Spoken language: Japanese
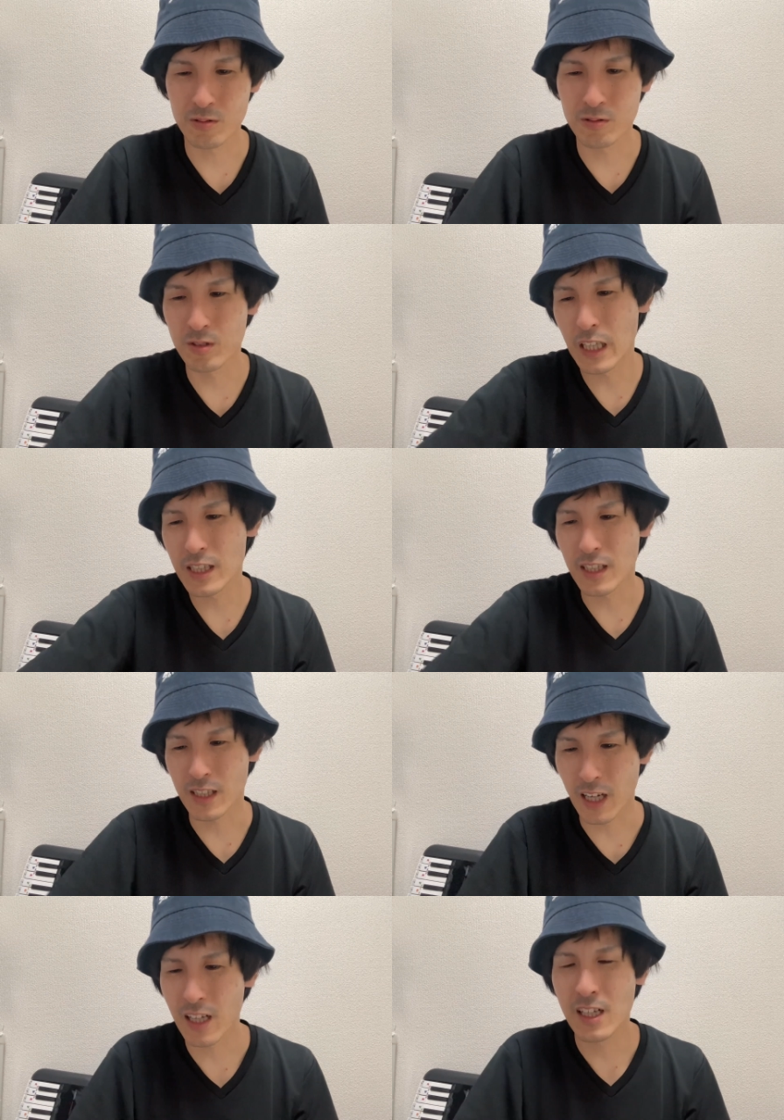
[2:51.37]
くねって
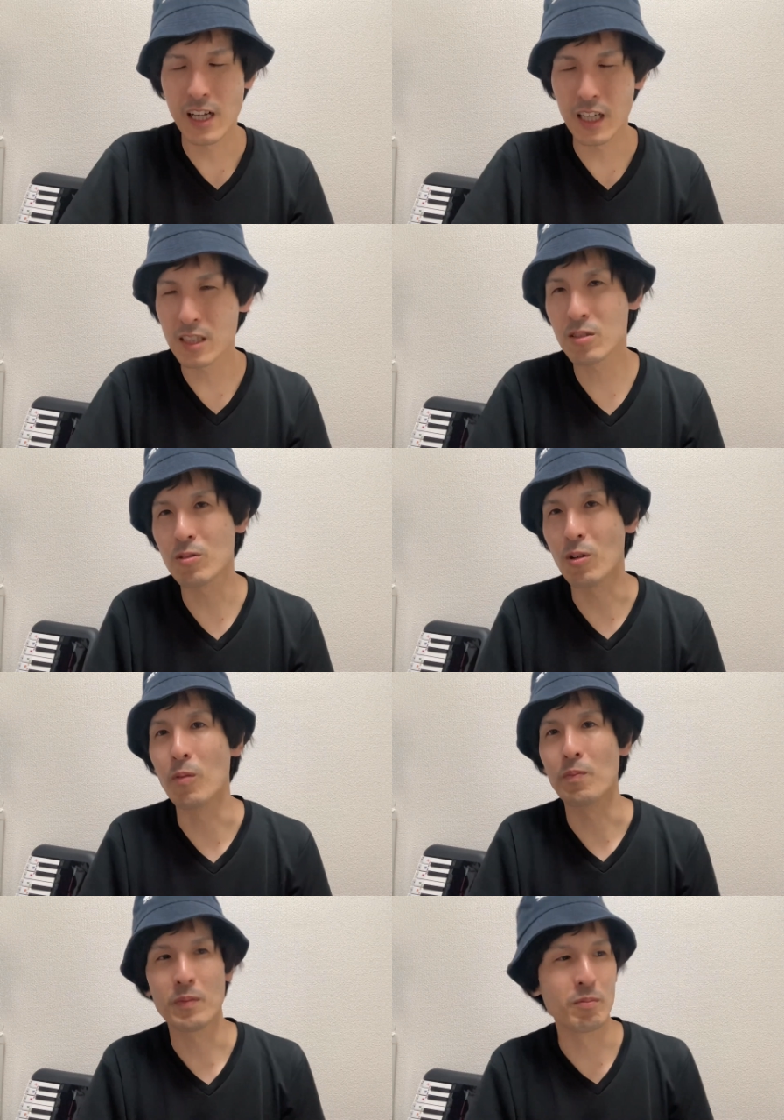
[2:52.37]
た、足を
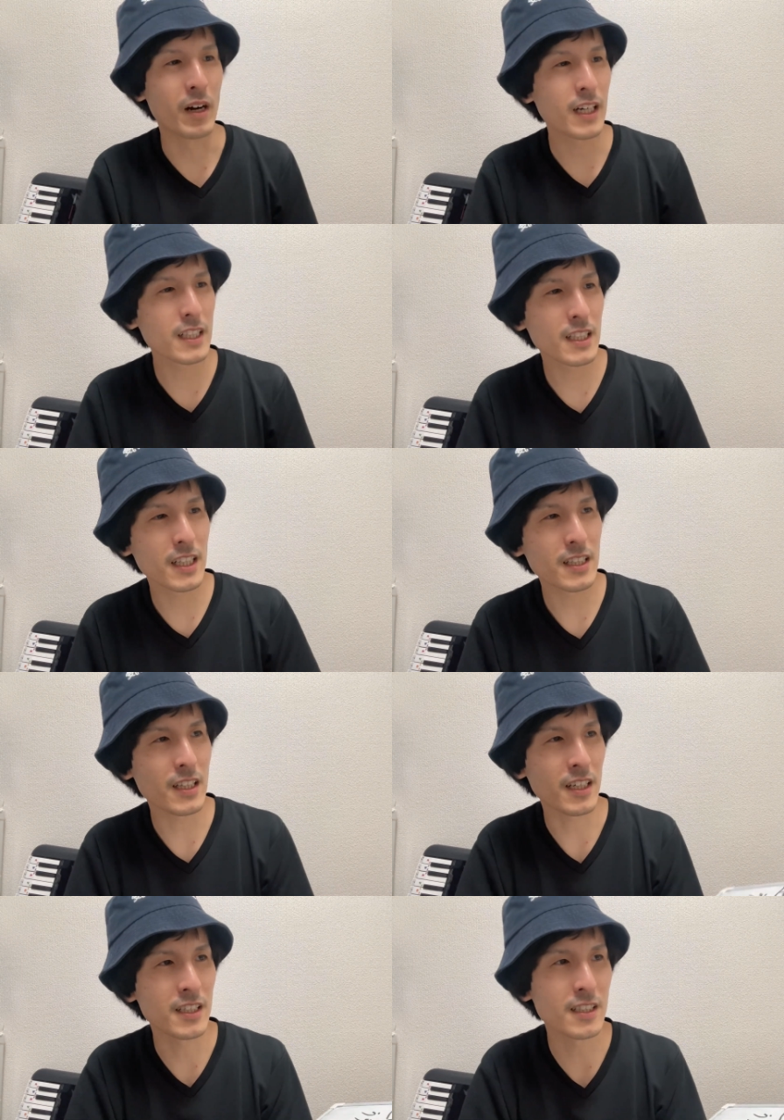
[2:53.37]
曲げてい
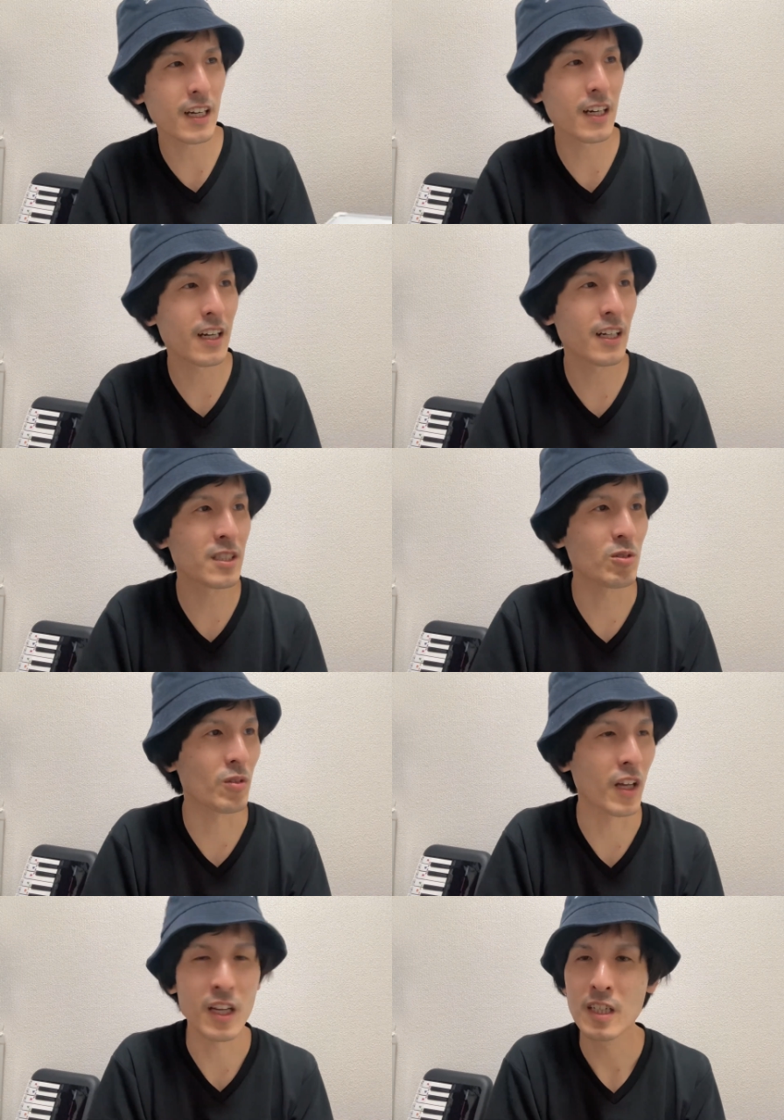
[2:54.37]
た、膝から足を
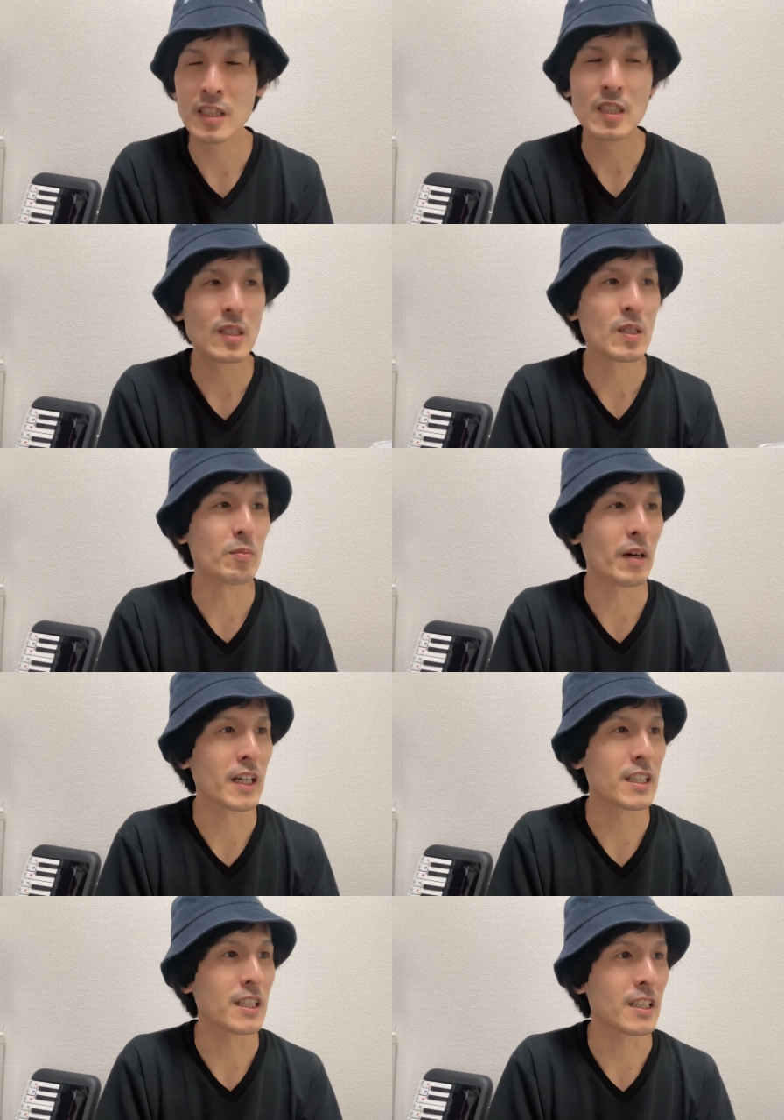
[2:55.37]
ね、曲
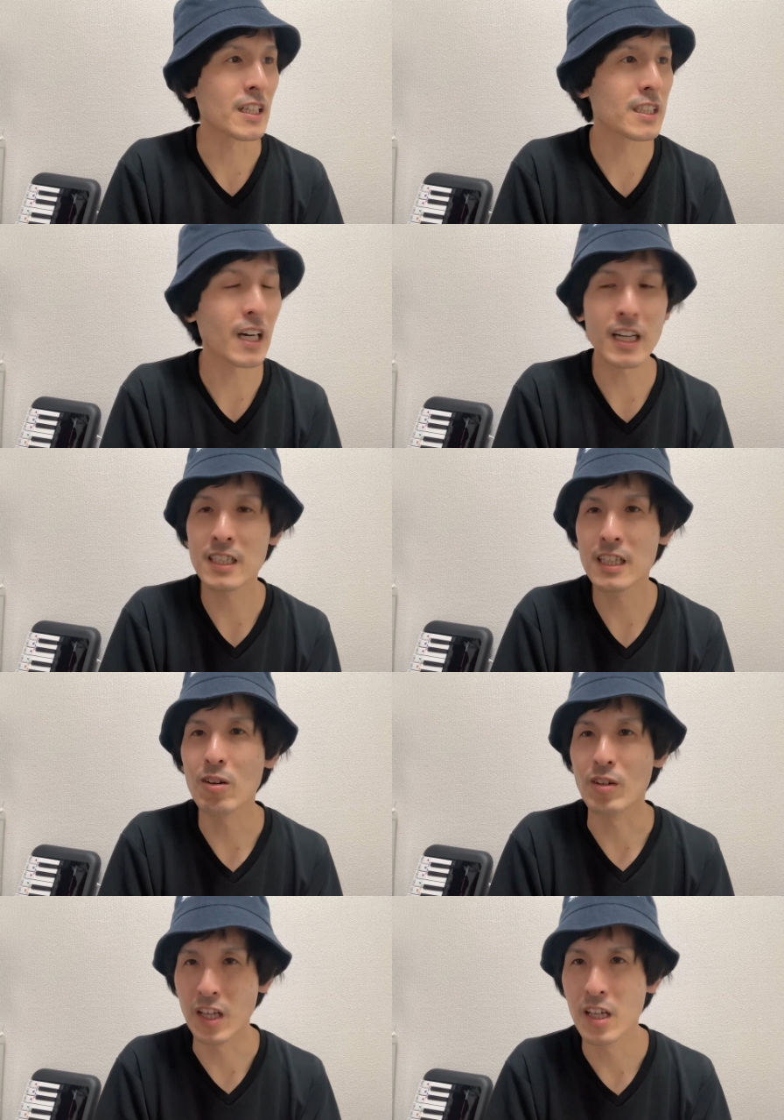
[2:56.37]
げていた、膝から下
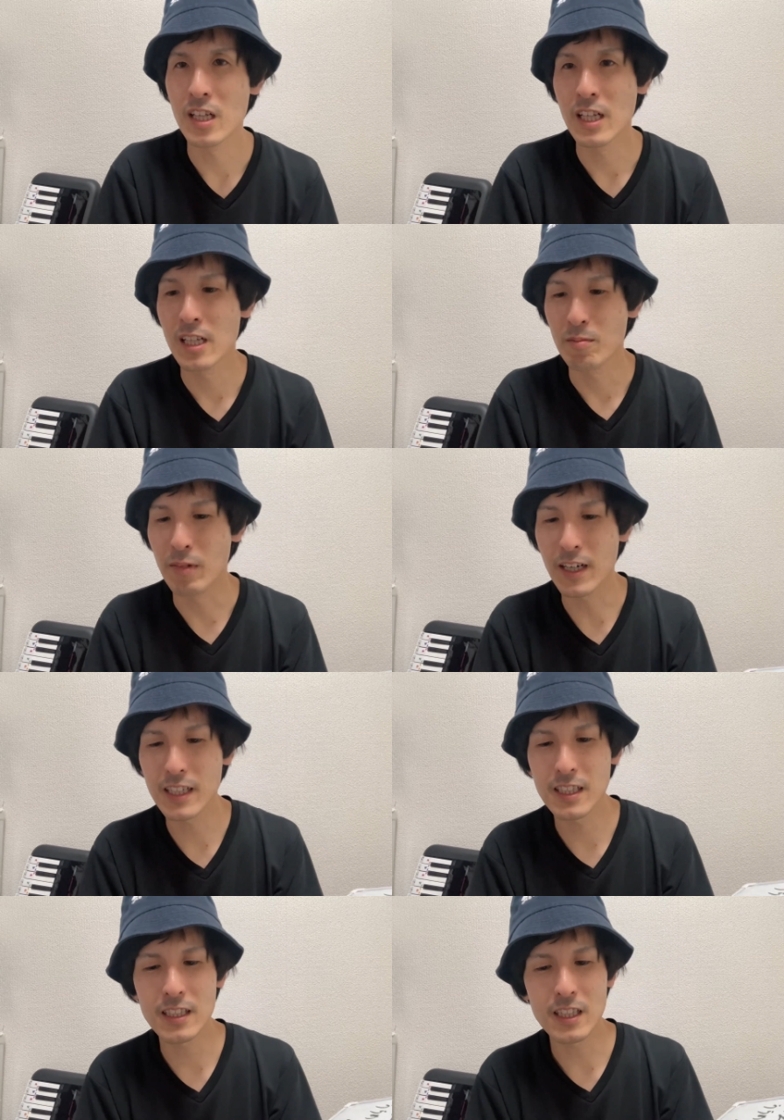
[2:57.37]
をね、曲
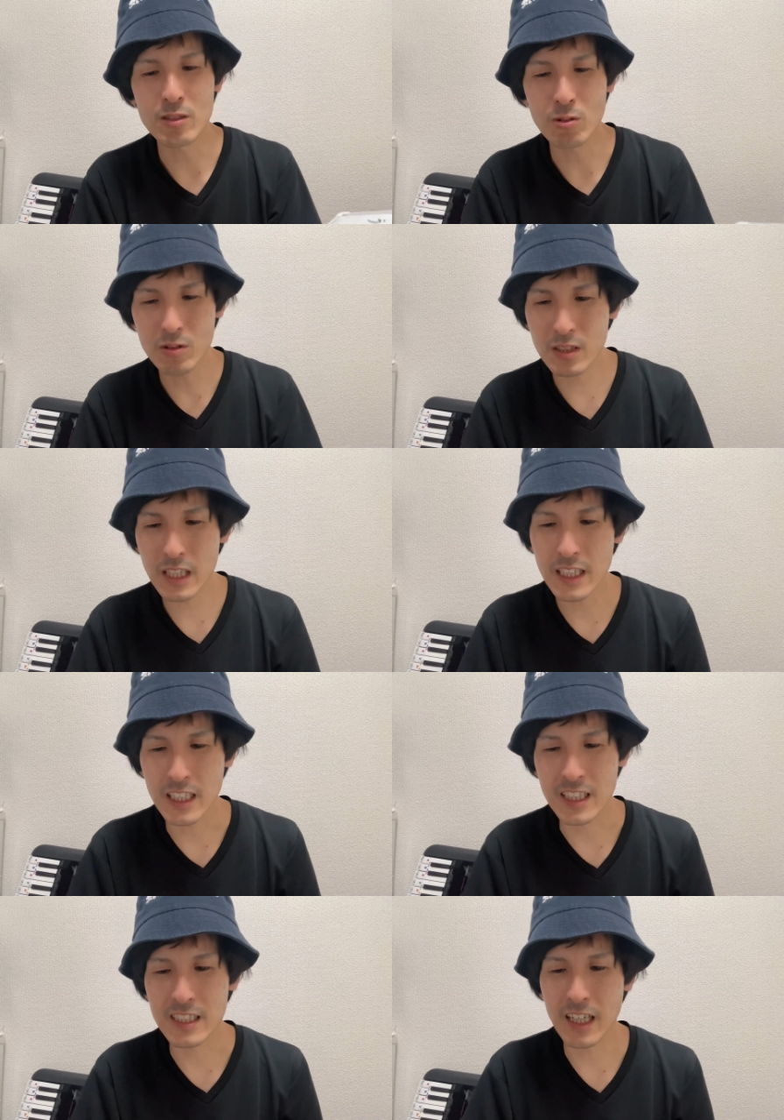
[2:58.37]
げていた、そのせい
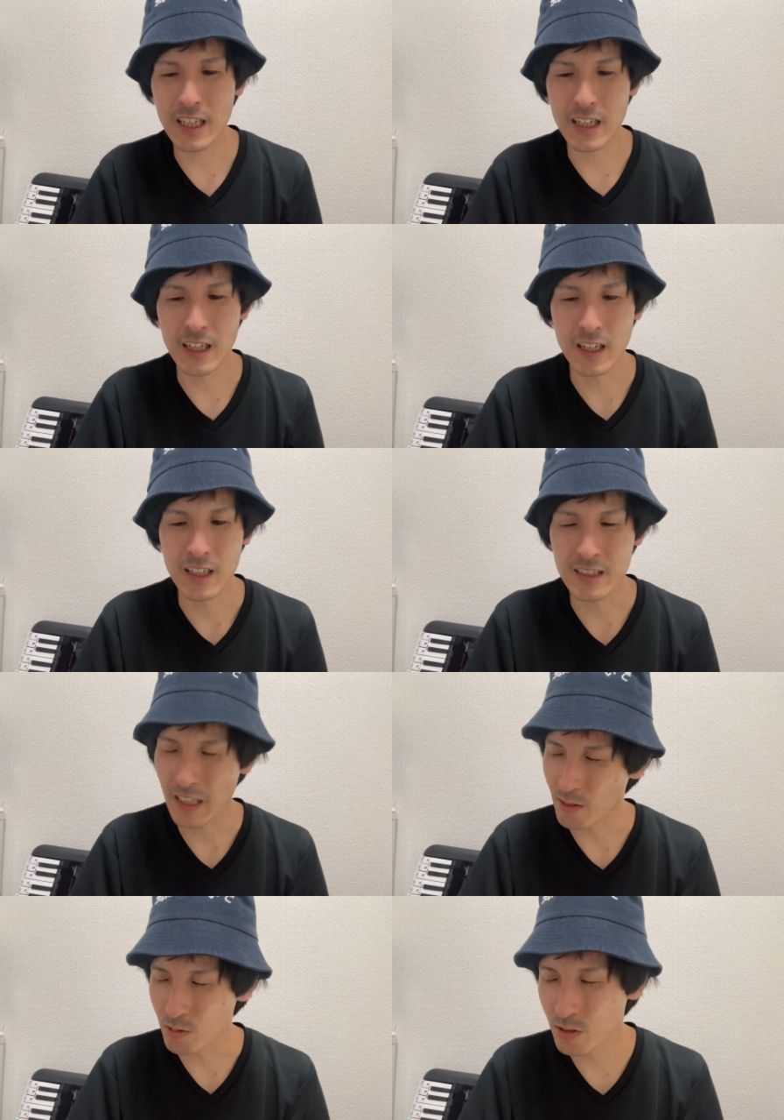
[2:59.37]
で膝から
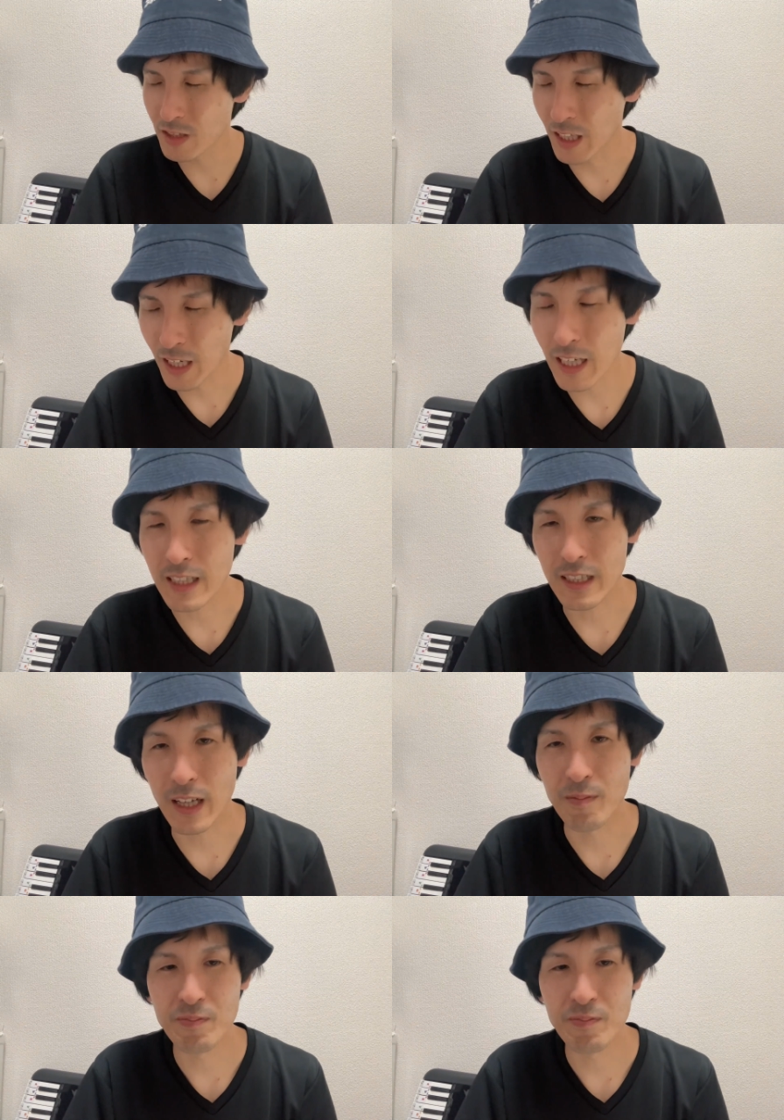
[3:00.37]
下が映ってなかった